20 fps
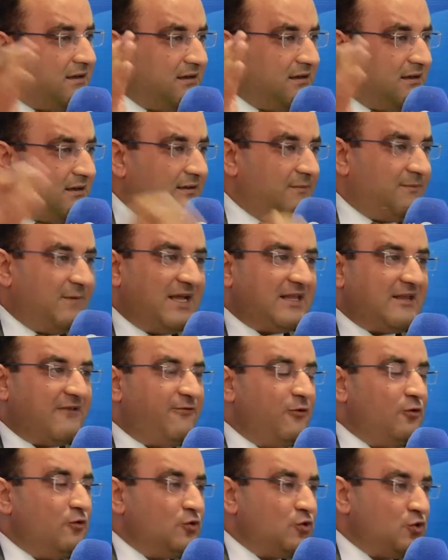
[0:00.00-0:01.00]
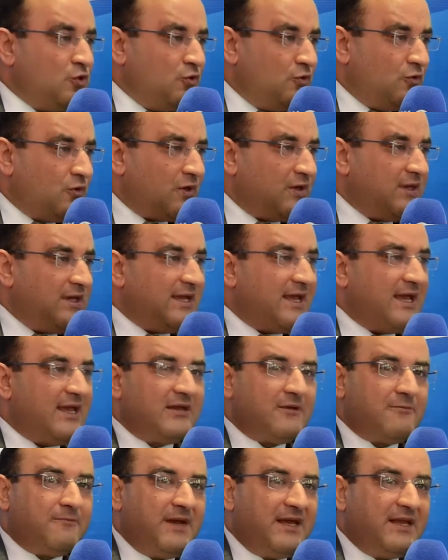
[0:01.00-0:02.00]
آه، معناتها في الاجور اللي
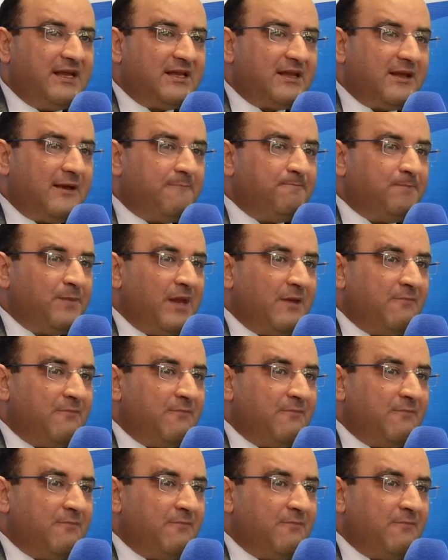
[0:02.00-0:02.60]
كانت معناتها